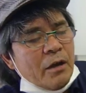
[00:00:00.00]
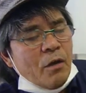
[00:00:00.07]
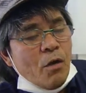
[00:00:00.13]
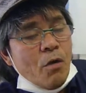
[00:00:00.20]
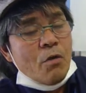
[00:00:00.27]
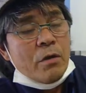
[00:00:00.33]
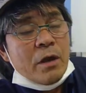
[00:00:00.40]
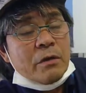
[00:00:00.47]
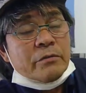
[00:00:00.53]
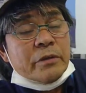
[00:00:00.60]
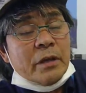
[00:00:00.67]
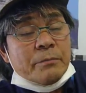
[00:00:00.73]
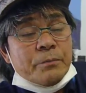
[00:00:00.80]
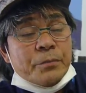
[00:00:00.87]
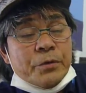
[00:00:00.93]
音楽
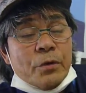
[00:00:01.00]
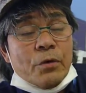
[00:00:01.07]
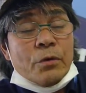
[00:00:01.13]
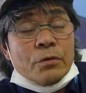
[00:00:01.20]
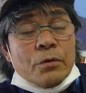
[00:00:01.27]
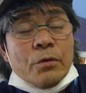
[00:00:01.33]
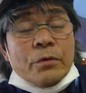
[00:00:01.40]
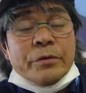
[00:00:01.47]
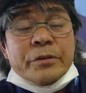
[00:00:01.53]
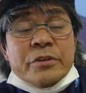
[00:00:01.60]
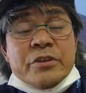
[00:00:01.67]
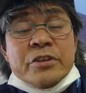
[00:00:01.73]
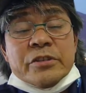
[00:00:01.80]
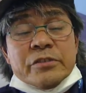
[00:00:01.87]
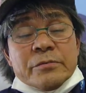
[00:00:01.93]
や舞踊の
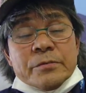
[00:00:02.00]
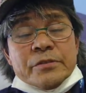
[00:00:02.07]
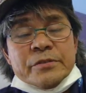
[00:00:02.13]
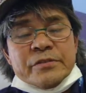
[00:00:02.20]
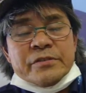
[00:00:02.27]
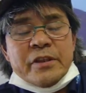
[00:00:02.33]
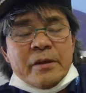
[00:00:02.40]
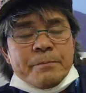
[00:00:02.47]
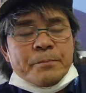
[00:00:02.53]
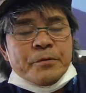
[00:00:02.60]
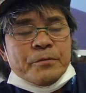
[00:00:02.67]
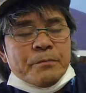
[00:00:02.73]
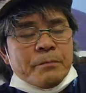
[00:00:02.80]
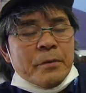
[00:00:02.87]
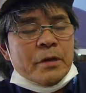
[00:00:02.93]

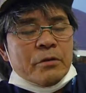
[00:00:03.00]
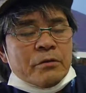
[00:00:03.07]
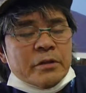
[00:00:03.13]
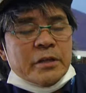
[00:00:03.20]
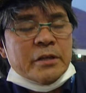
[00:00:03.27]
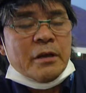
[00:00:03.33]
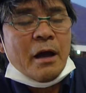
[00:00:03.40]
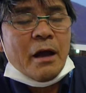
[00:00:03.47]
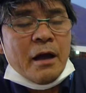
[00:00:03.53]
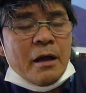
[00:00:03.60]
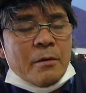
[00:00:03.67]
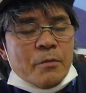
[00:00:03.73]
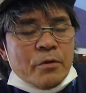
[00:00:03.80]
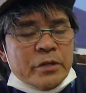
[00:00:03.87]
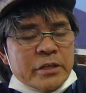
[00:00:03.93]

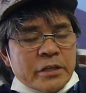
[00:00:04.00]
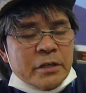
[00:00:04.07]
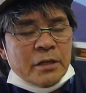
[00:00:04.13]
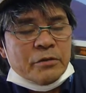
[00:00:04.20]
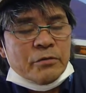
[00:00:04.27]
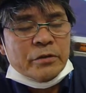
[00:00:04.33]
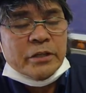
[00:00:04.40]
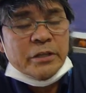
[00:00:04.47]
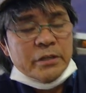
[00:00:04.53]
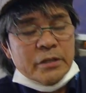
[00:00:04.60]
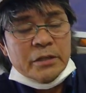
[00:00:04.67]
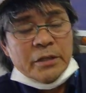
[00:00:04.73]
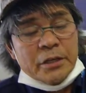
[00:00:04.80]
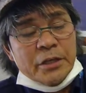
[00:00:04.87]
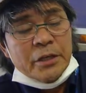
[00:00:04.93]
リズムステップメロディーハーモニーなどに
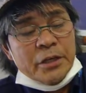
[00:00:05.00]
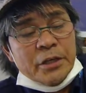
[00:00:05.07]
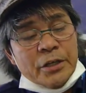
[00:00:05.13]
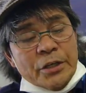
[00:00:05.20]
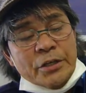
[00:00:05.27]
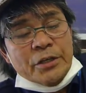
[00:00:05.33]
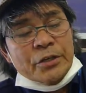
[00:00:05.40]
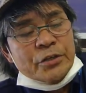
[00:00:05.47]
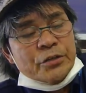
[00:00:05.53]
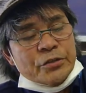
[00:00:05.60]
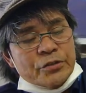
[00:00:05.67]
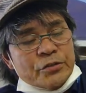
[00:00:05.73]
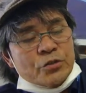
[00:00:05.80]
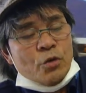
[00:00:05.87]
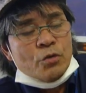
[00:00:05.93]

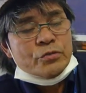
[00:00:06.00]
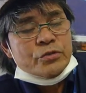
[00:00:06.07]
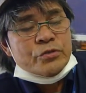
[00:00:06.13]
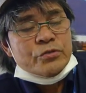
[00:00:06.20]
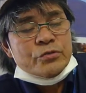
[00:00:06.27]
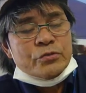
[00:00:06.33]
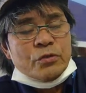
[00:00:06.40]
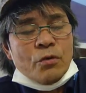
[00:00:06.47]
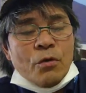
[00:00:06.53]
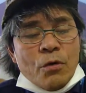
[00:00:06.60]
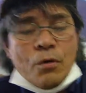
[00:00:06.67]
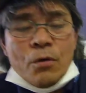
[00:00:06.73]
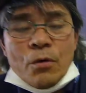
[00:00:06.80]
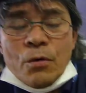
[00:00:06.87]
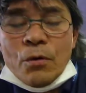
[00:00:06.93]
小中
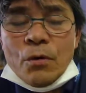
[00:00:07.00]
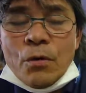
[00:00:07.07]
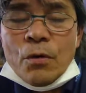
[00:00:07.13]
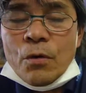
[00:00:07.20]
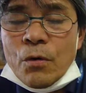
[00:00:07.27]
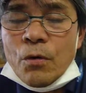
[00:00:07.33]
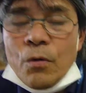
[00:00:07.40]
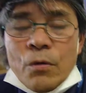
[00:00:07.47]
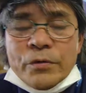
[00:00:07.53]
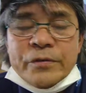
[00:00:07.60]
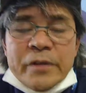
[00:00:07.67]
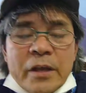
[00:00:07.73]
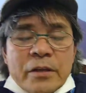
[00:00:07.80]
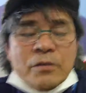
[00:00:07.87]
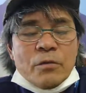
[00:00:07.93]
高校
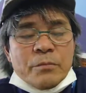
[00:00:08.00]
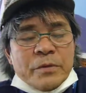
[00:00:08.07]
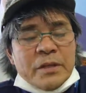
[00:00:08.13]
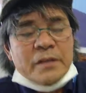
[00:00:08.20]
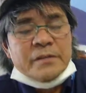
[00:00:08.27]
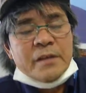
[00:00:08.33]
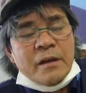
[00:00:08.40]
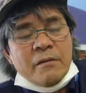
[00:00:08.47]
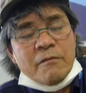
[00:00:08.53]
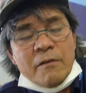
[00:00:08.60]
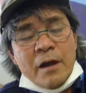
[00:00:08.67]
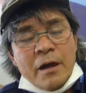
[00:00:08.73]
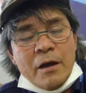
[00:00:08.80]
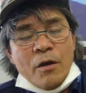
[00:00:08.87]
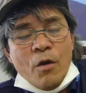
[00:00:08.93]
生の皆さん
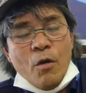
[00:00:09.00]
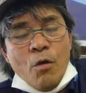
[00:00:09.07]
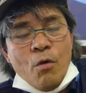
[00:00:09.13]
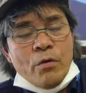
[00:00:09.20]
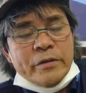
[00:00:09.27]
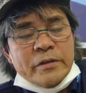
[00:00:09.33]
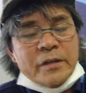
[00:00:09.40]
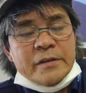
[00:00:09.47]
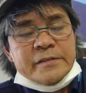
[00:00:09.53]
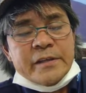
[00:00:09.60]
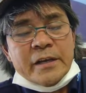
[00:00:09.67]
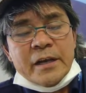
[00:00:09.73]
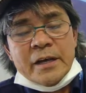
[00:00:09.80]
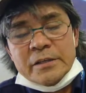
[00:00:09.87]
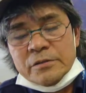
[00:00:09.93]
は大きな世
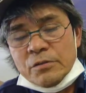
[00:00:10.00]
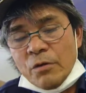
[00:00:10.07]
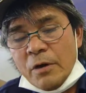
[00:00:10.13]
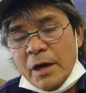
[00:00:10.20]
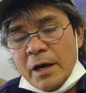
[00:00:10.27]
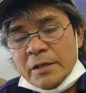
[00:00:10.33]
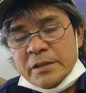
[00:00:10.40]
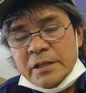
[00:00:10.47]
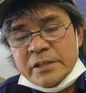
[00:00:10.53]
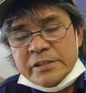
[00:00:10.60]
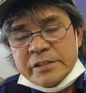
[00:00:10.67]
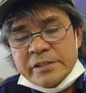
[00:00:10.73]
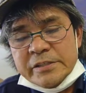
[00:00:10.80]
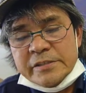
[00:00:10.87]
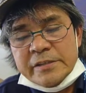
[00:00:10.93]
界と新しい
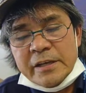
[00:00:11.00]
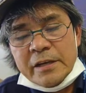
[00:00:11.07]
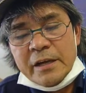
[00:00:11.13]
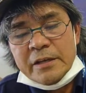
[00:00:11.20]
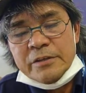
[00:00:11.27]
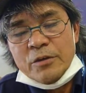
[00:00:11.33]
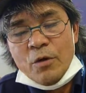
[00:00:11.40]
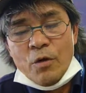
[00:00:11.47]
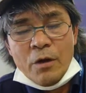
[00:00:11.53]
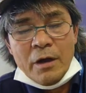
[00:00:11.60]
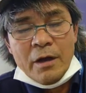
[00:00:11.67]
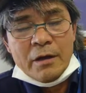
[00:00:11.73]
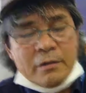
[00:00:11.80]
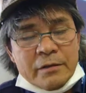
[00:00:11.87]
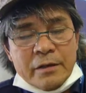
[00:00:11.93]
世界を
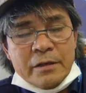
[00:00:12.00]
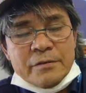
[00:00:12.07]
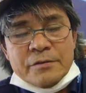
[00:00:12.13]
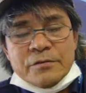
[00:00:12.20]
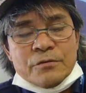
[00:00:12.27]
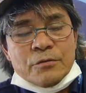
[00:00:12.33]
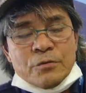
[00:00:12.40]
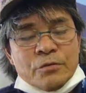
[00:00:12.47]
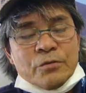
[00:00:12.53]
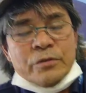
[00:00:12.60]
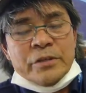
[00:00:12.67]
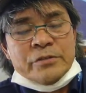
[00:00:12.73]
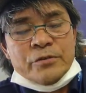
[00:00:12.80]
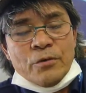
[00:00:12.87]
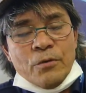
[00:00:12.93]
発見すること
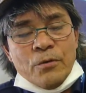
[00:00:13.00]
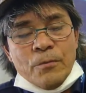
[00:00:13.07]
でしょう。